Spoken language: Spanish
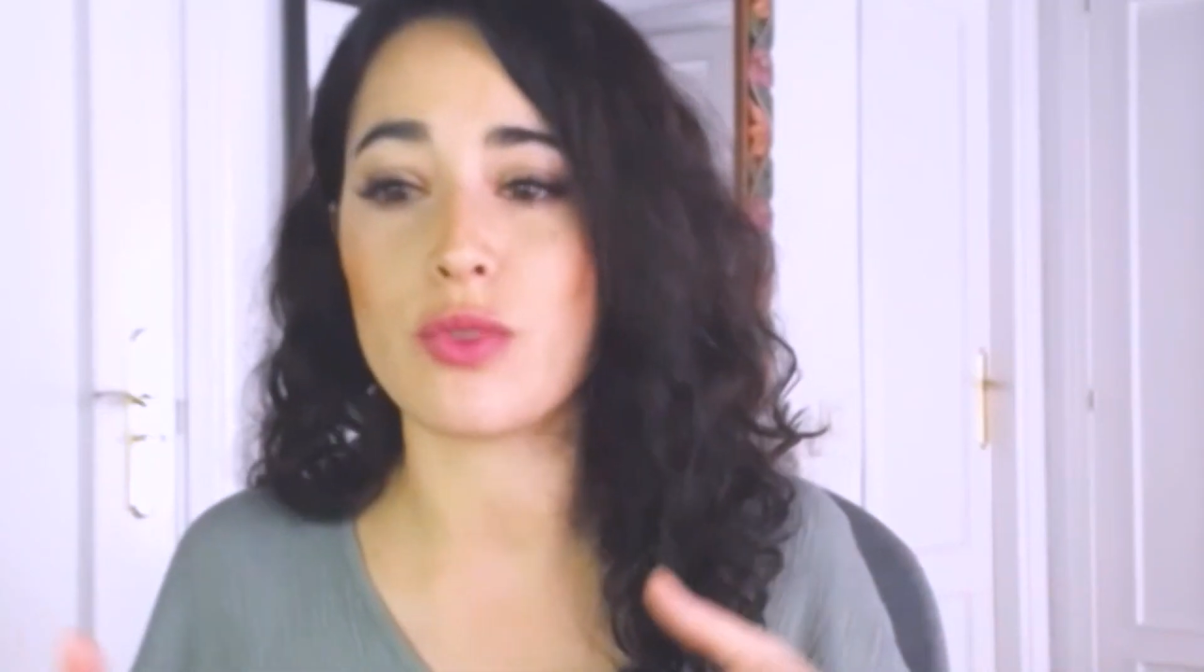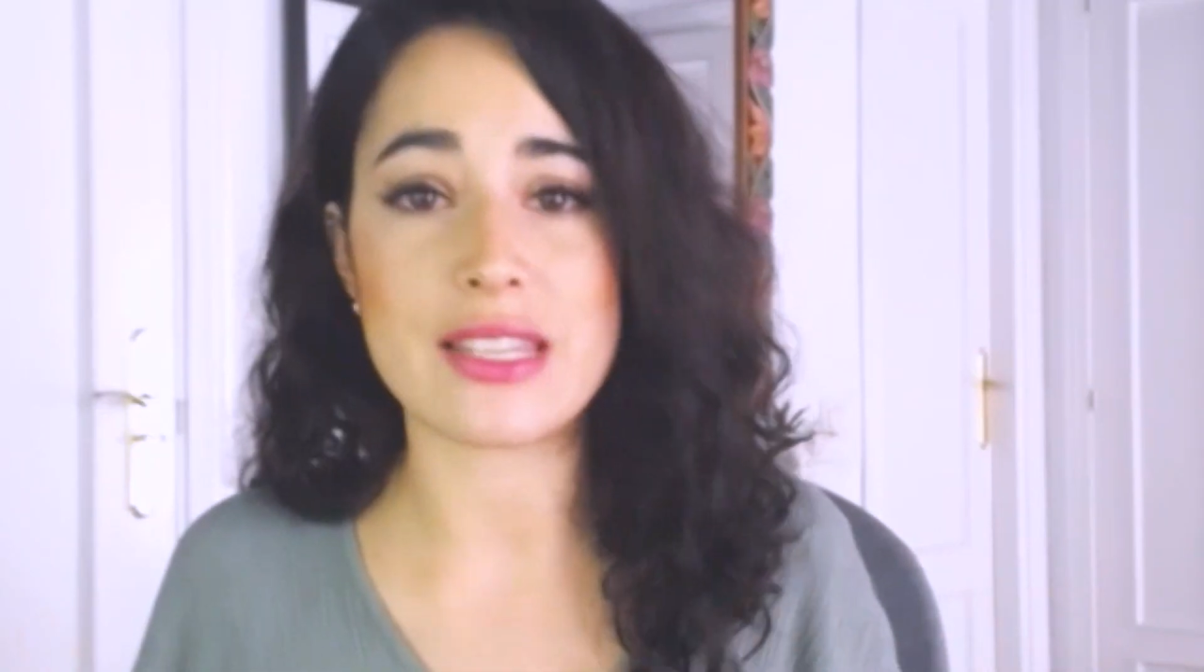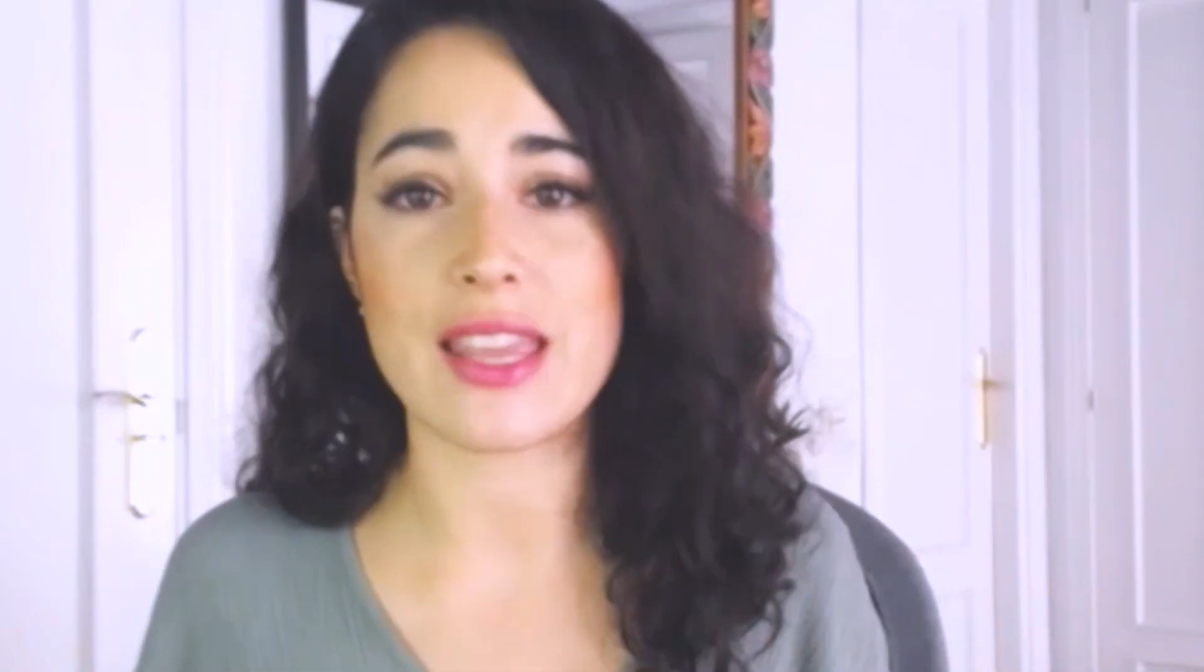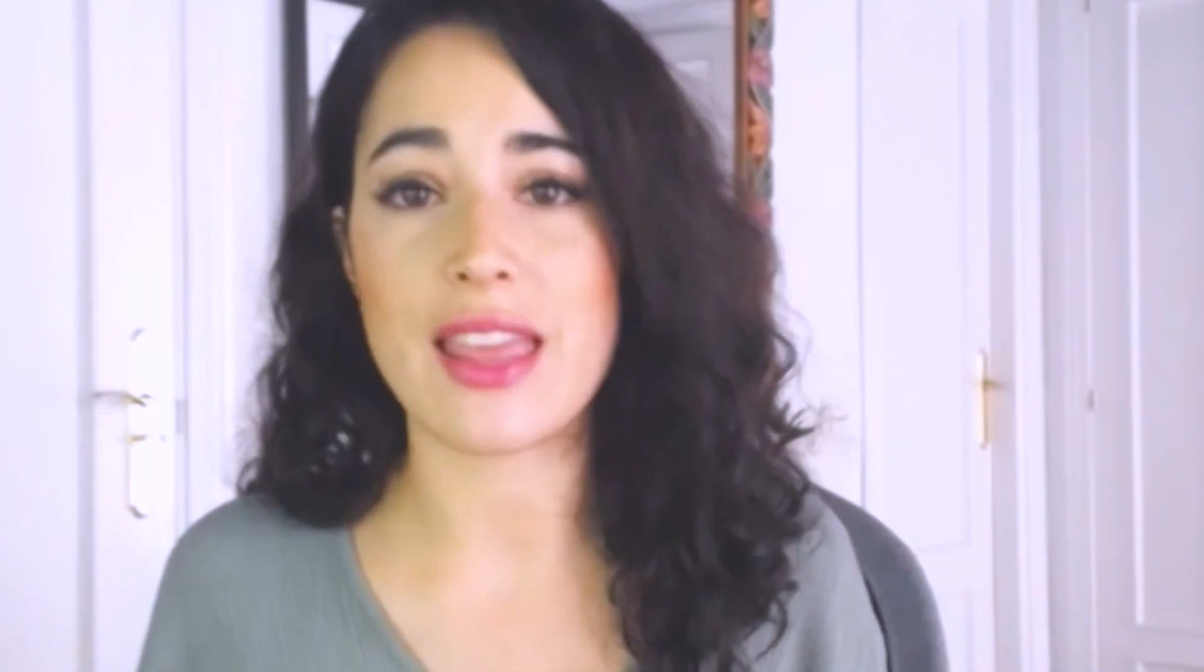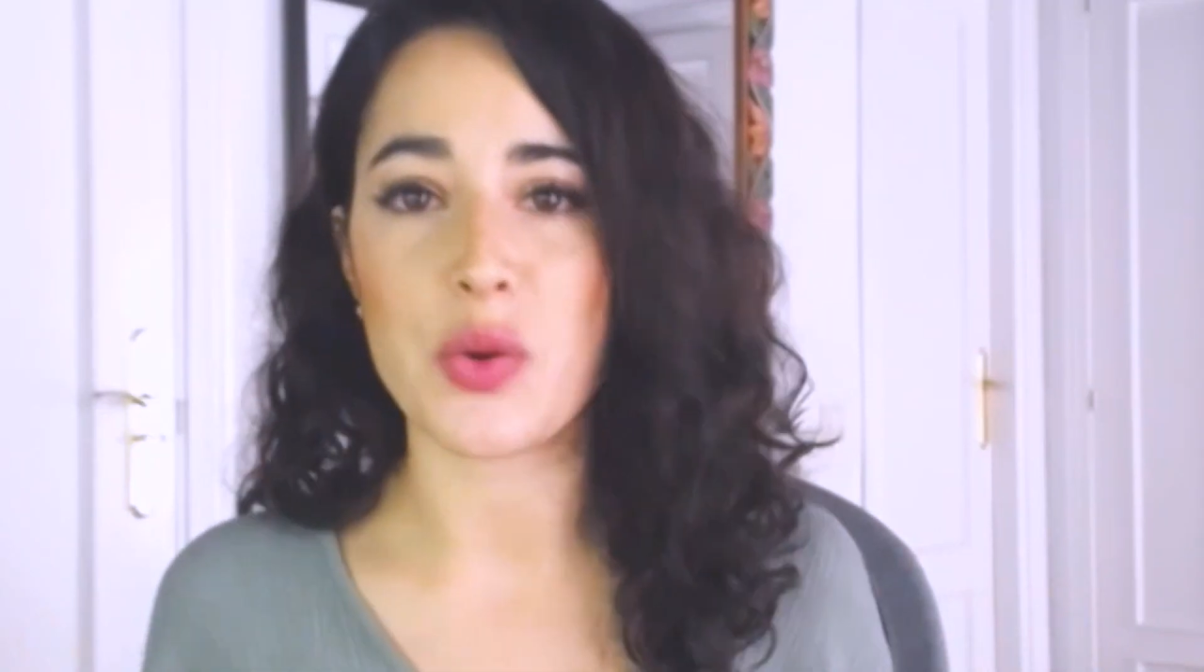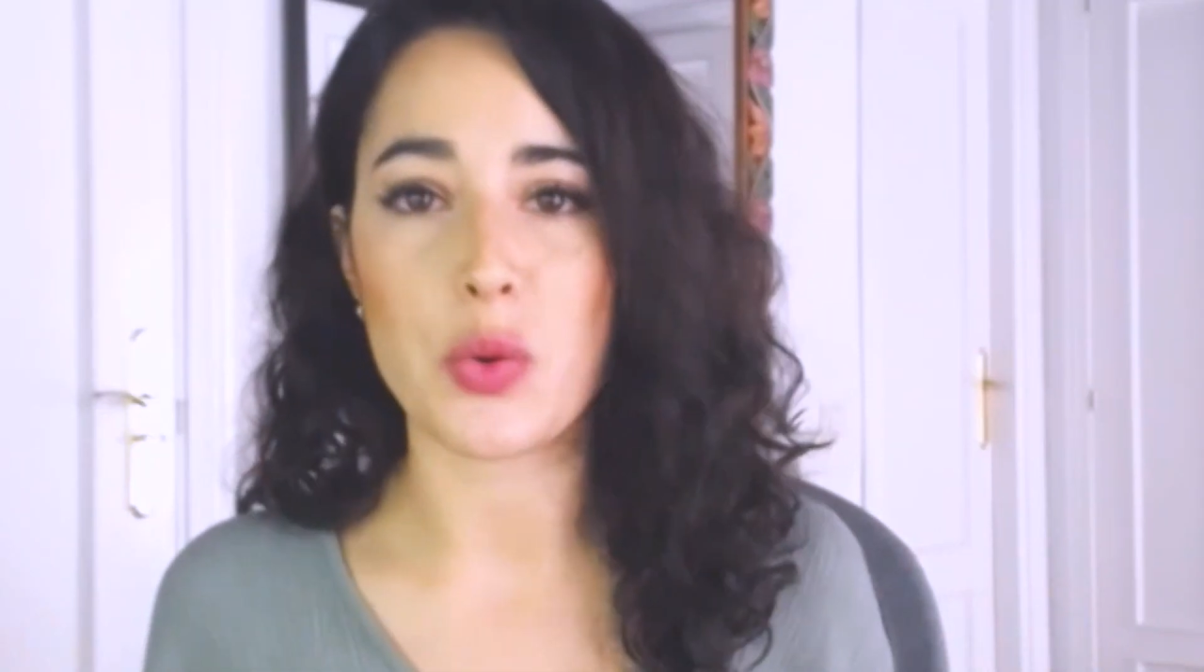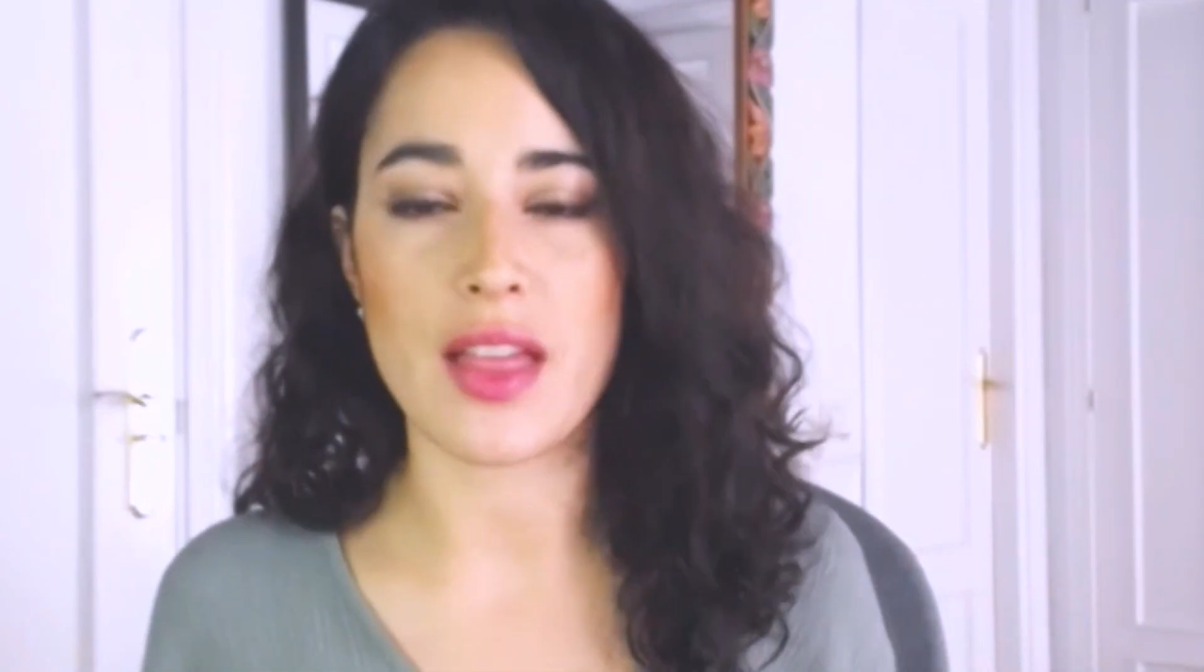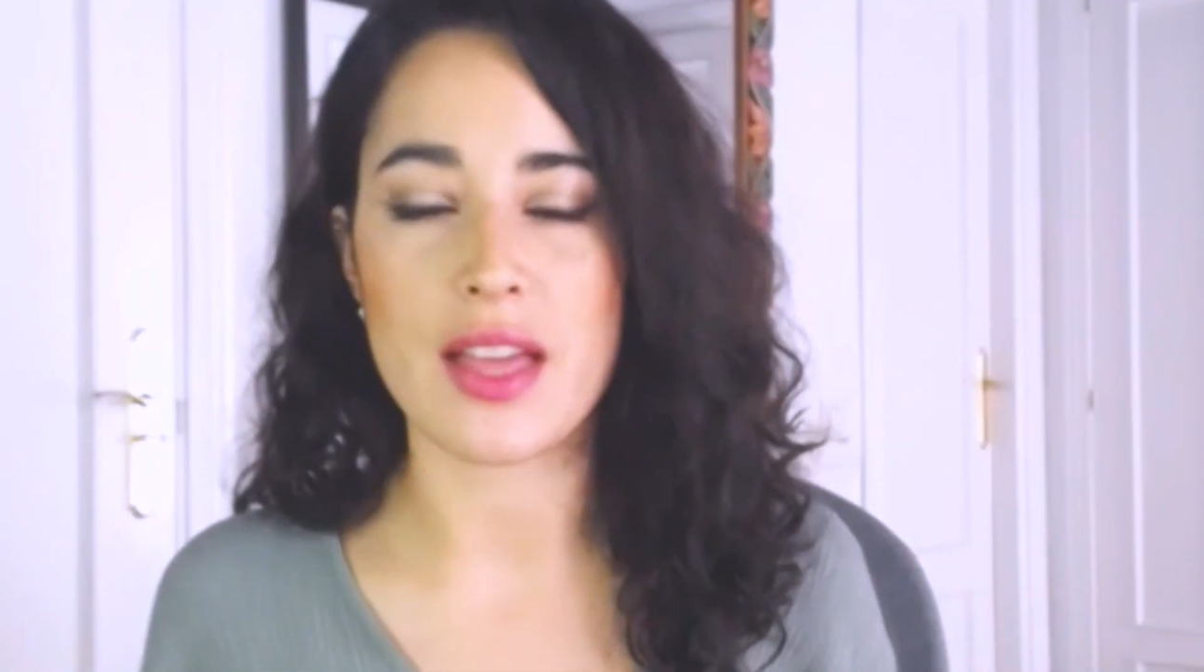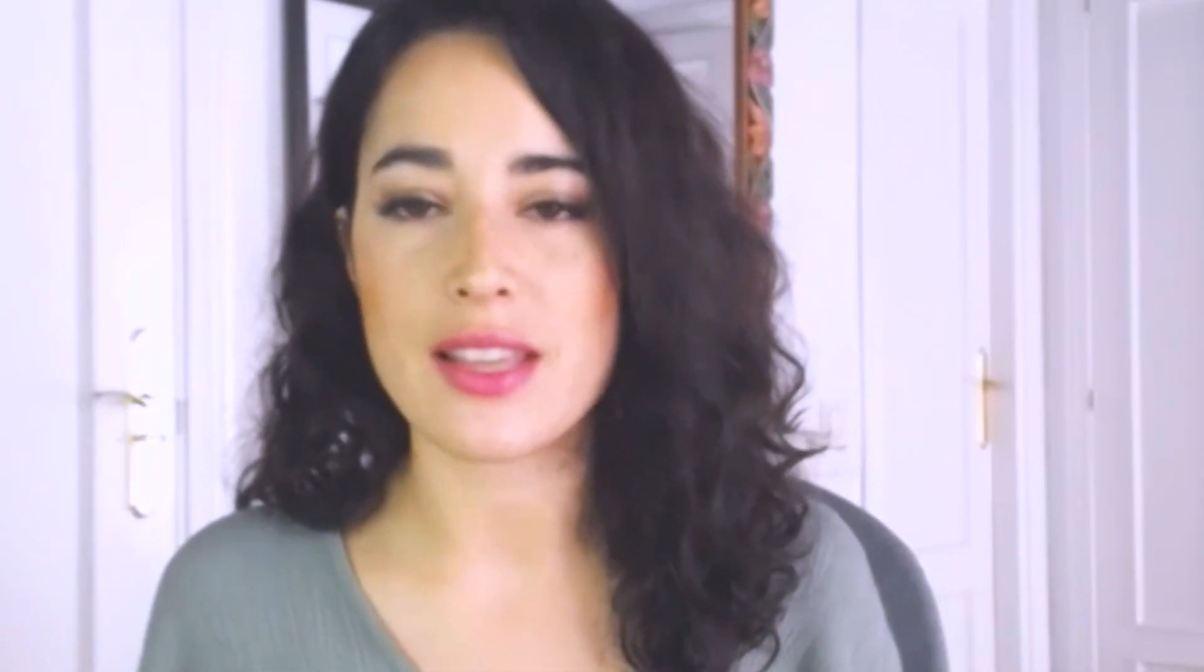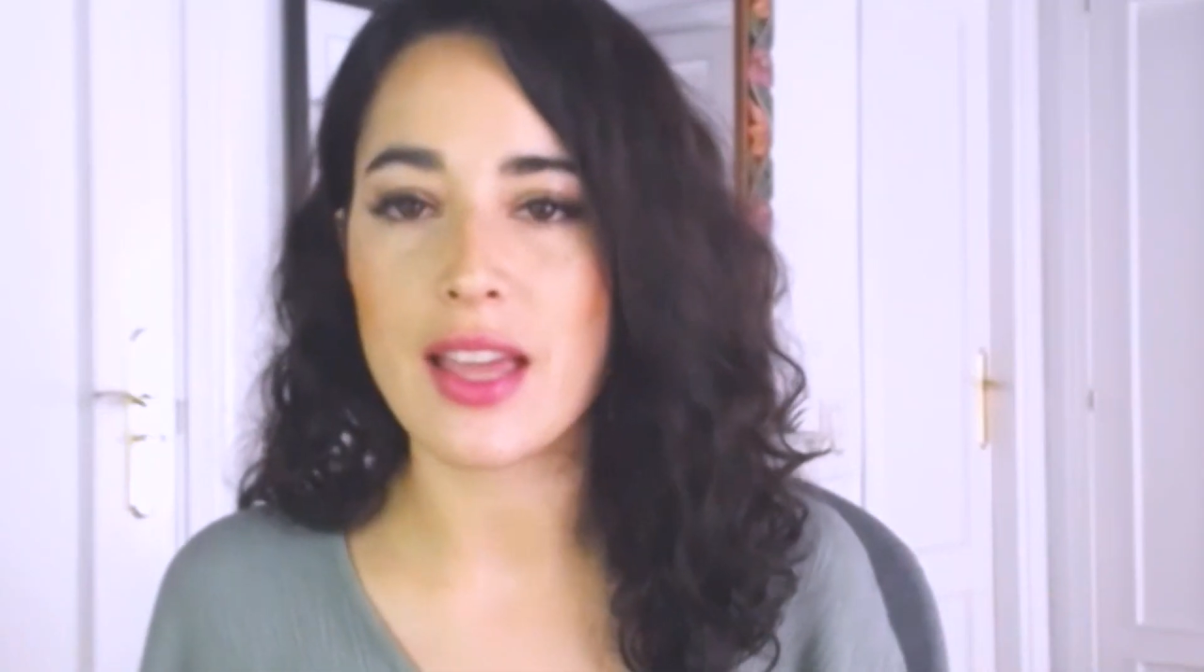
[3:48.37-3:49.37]
en una silla
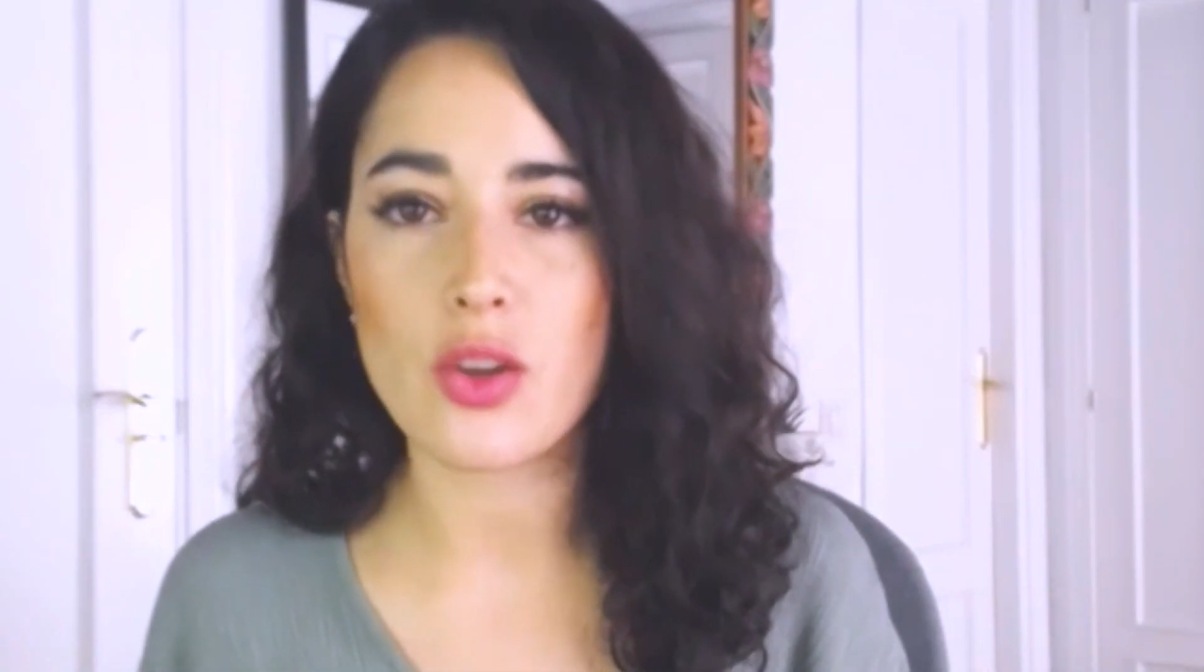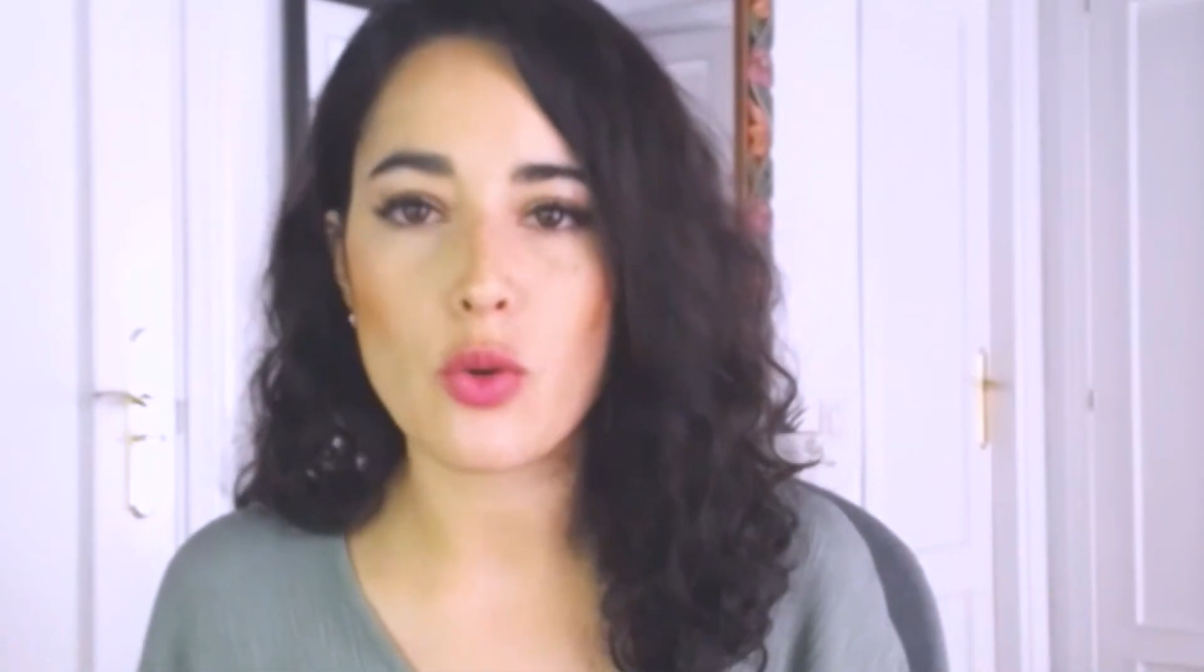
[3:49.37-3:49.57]
de ruedas,